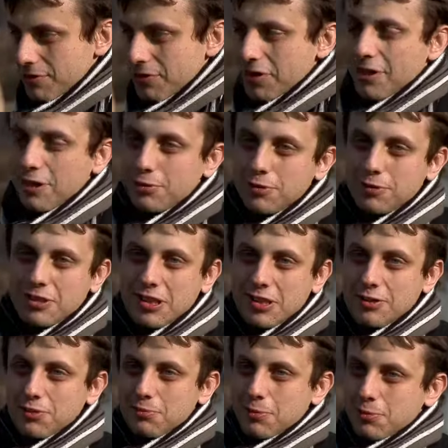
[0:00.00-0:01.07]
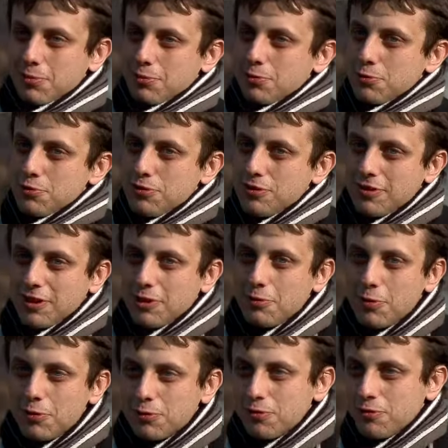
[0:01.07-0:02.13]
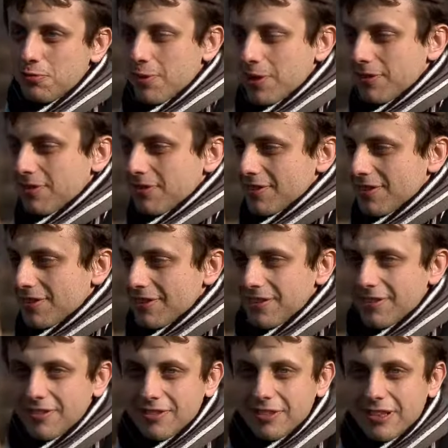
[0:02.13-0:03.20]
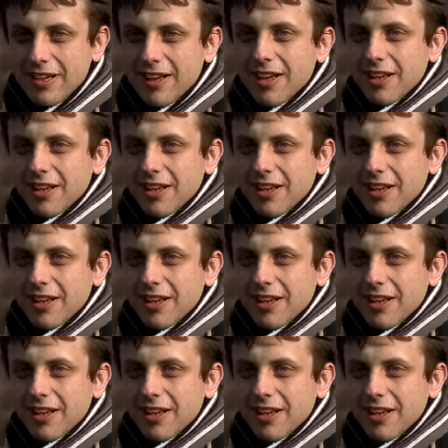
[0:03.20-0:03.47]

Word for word: Wynikało to z tego, że po prostu różnice głosów między y,